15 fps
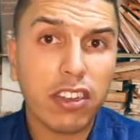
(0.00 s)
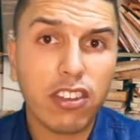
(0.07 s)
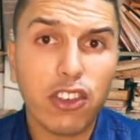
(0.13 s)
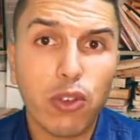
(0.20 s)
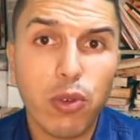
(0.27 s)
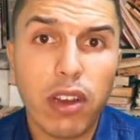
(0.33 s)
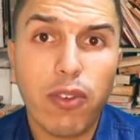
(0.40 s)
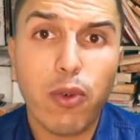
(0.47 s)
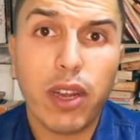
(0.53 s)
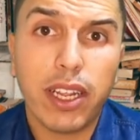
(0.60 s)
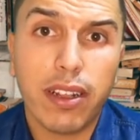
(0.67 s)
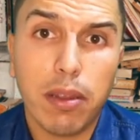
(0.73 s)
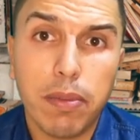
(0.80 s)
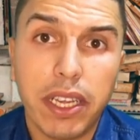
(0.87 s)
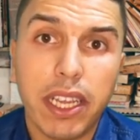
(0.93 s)
تحتاجوها في
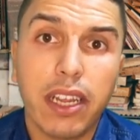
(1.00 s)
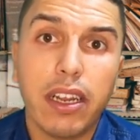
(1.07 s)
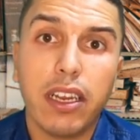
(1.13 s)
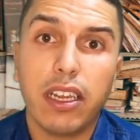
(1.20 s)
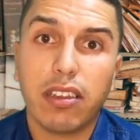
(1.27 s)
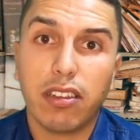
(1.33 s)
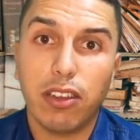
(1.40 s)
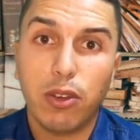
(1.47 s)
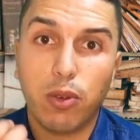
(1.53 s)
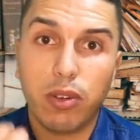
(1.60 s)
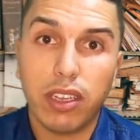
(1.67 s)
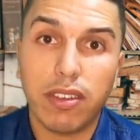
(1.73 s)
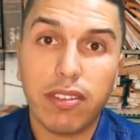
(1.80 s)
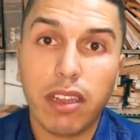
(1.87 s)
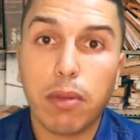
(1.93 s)
واحد المكان اللي خص
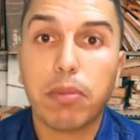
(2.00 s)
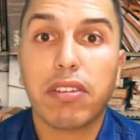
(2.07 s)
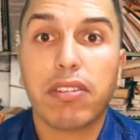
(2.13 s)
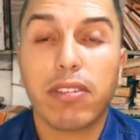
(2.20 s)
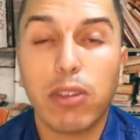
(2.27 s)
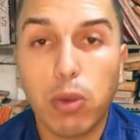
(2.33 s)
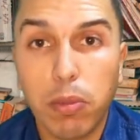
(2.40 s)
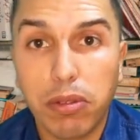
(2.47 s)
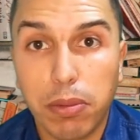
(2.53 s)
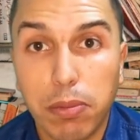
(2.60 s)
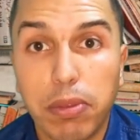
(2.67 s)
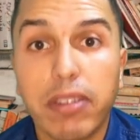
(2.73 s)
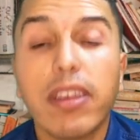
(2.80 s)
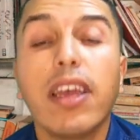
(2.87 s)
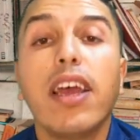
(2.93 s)
يكون الانسان مرزم
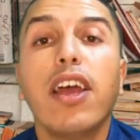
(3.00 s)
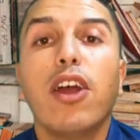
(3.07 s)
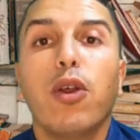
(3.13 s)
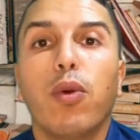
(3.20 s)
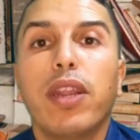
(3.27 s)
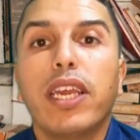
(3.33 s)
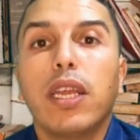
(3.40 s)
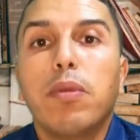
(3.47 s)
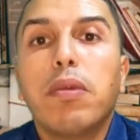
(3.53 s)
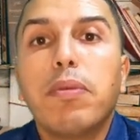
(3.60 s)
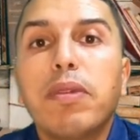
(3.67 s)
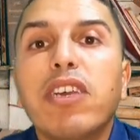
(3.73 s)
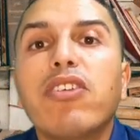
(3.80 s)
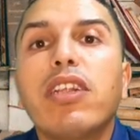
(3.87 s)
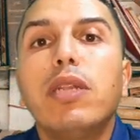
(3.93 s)
ومثبت ولكن
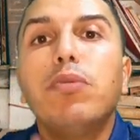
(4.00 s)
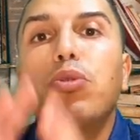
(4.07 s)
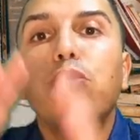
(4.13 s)
ما يمكنش